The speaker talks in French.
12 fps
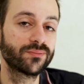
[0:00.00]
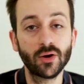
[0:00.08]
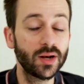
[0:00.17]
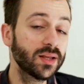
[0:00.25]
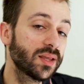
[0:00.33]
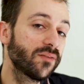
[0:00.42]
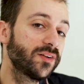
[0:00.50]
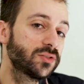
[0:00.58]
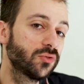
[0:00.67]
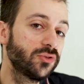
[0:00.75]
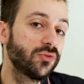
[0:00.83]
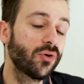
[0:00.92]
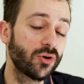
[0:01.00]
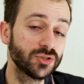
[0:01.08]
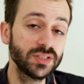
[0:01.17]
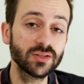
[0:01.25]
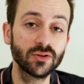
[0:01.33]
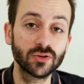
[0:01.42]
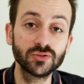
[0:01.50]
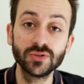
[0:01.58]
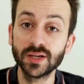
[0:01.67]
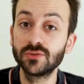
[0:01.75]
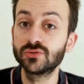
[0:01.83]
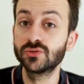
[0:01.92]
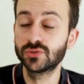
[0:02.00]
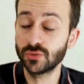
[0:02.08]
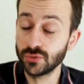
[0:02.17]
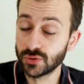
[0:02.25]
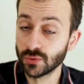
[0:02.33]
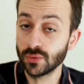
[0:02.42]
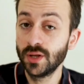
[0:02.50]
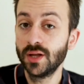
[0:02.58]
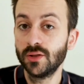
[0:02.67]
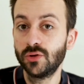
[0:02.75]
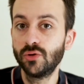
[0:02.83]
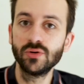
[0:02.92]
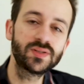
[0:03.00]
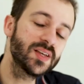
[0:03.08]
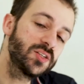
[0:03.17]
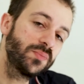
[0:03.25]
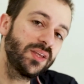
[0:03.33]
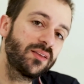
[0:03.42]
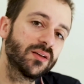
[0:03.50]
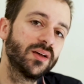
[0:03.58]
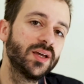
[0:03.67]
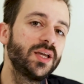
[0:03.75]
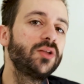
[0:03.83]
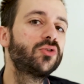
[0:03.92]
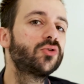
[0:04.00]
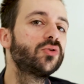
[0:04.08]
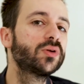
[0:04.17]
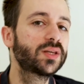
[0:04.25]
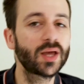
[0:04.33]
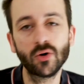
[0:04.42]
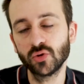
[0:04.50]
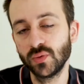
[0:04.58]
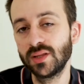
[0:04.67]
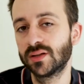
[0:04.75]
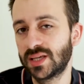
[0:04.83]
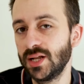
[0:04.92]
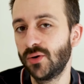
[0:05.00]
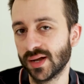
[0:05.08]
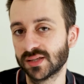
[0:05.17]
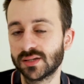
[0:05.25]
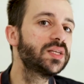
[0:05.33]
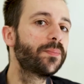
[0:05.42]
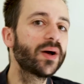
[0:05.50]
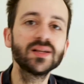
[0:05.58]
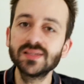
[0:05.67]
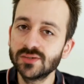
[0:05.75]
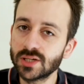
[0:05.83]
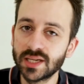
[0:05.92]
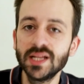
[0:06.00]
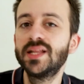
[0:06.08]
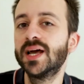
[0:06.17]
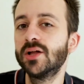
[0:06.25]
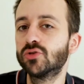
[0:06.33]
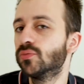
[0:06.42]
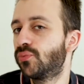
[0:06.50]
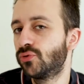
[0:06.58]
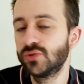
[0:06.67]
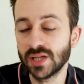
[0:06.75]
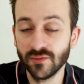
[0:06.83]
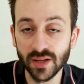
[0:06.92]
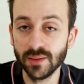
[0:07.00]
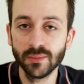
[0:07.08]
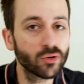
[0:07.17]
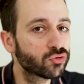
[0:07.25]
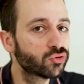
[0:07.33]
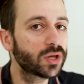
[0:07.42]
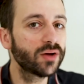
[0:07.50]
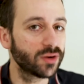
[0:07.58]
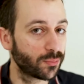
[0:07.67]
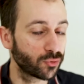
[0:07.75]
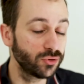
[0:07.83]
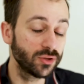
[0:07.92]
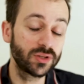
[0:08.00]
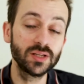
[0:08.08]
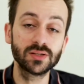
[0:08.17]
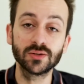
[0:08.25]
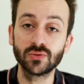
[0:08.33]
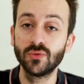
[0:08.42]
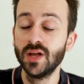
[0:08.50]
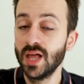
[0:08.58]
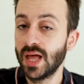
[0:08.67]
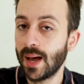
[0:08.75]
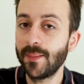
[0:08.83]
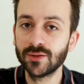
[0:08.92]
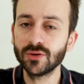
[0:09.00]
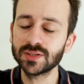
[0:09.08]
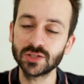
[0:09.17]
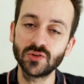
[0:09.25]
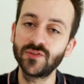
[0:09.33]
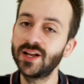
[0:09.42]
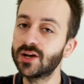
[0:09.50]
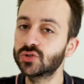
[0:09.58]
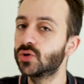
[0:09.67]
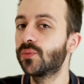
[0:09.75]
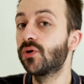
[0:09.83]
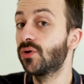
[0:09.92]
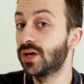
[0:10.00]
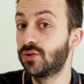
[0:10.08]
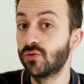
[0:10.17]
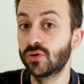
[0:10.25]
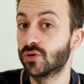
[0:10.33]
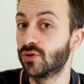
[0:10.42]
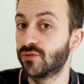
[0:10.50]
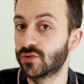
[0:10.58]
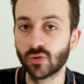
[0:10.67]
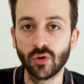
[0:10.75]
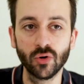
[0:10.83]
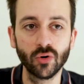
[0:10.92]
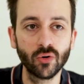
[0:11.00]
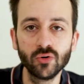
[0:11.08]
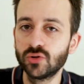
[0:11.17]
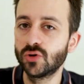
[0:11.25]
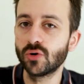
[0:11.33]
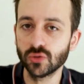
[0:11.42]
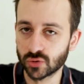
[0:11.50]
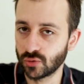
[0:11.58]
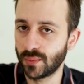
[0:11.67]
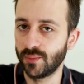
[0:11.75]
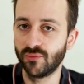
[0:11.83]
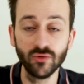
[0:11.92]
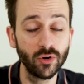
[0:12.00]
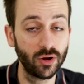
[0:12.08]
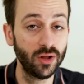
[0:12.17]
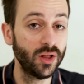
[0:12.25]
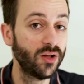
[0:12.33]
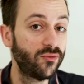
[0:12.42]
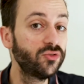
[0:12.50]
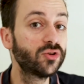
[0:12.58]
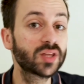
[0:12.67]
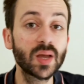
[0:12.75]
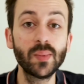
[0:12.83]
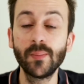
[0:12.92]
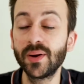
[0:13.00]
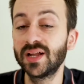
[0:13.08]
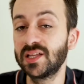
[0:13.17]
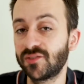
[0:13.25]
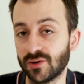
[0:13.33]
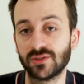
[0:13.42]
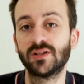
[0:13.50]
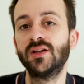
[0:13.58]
Alors l'interface audio enregistre dans une résolution de 16 bits et de 48 kHz. C'est pas ce qu'il y a de plus élevé mais en tout cas voilà pour une utilisation amateur ça suffit largement et donc votre audience ou même vous vous noterez même pas la différence.